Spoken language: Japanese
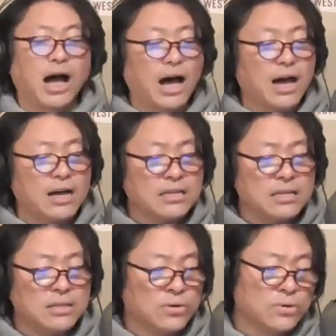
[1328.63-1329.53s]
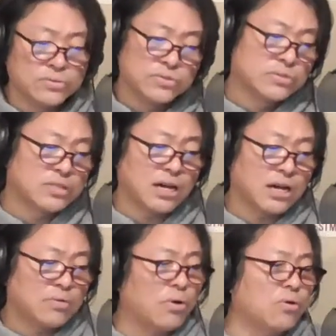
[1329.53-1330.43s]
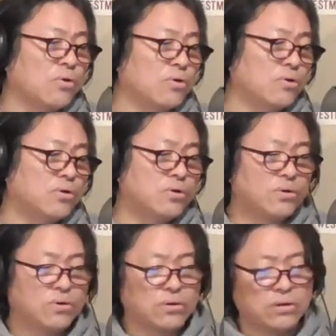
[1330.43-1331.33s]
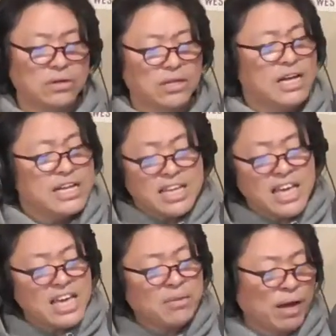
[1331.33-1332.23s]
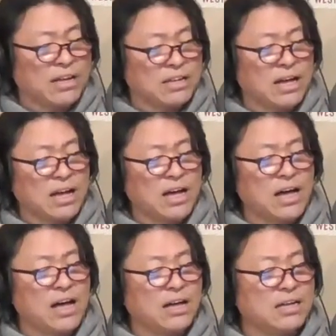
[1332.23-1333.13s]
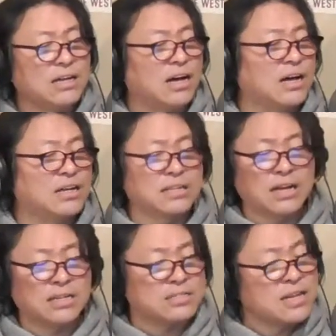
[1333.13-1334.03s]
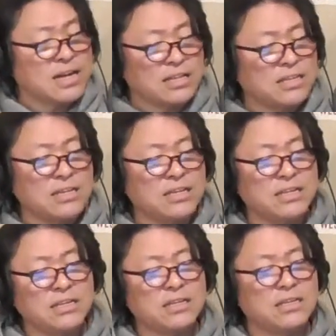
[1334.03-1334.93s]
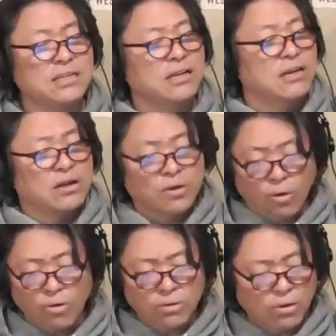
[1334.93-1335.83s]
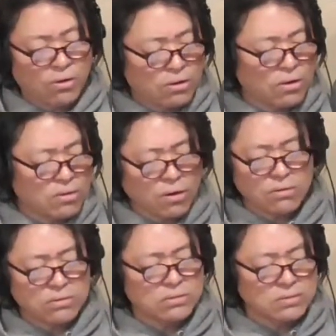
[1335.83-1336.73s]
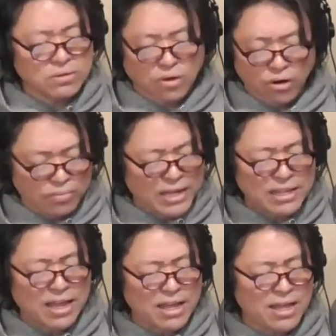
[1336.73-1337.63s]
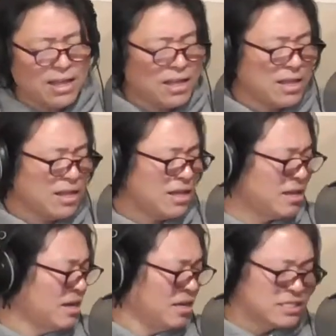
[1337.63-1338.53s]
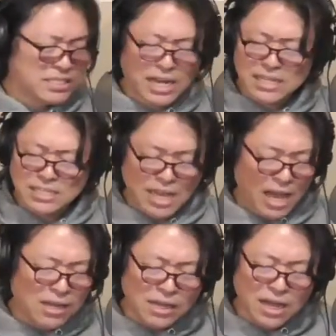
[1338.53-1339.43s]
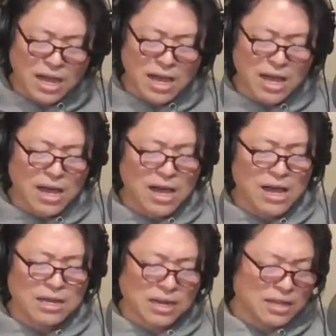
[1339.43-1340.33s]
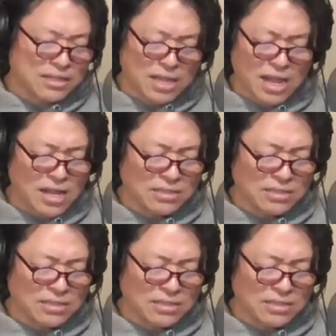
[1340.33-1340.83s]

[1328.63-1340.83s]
愛の歌を今あなたに心を込めて捧げたい